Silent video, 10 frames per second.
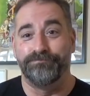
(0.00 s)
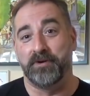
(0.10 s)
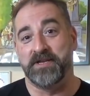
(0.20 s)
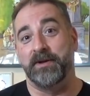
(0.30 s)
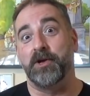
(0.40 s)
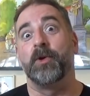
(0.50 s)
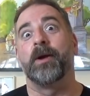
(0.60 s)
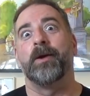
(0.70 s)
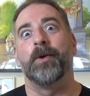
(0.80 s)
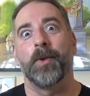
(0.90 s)
pues a ver con
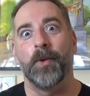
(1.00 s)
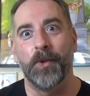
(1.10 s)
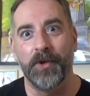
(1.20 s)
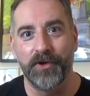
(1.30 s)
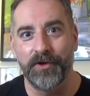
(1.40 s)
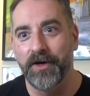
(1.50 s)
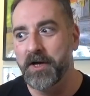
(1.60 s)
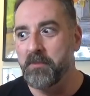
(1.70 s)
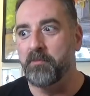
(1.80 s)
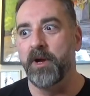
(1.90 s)
qué orgullo
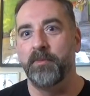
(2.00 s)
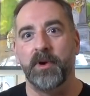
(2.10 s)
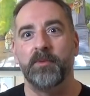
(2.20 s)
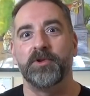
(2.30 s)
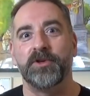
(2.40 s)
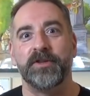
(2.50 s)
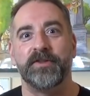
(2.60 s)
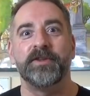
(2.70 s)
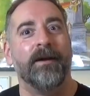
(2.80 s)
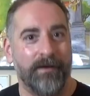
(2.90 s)
voy por el mundo
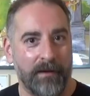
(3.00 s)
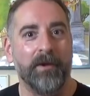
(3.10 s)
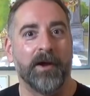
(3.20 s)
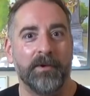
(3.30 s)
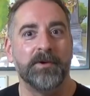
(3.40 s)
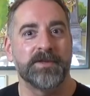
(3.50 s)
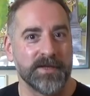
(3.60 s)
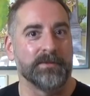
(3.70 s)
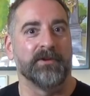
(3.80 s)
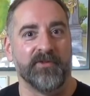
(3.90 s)
diciendo que a mí lo que me gusta es
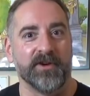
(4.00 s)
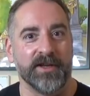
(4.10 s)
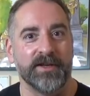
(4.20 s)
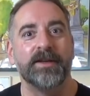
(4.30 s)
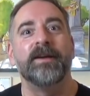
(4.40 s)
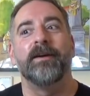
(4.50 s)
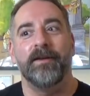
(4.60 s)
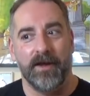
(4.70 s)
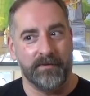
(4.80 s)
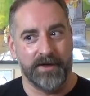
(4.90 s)
que me follen y
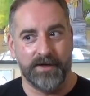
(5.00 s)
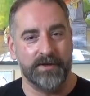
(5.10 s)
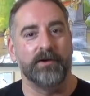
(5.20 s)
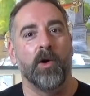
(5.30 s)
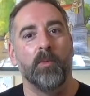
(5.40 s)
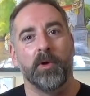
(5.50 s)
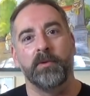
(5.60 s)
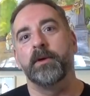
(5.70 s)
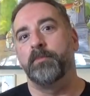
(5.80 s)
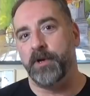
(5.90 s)
además que lo hago muy
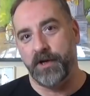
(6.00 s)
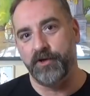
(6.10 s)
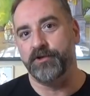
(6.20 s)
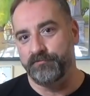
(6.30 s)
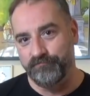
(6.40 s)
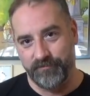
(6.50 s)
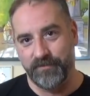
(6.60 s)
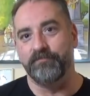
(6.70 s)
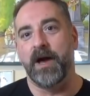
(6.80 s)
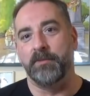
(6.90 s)
bien porque yo,
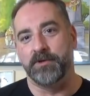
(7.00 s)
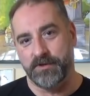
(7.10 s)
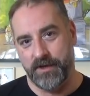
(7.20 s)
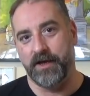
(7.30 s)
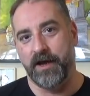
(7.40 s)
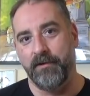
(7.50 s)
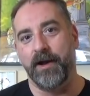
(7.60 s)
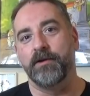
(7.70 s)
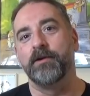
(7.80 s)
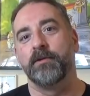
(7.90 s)
mm, vamos, que
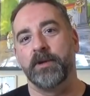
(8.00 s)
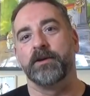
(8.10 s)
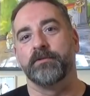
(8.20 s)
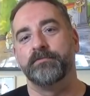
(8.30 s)
cabalgo lo mío.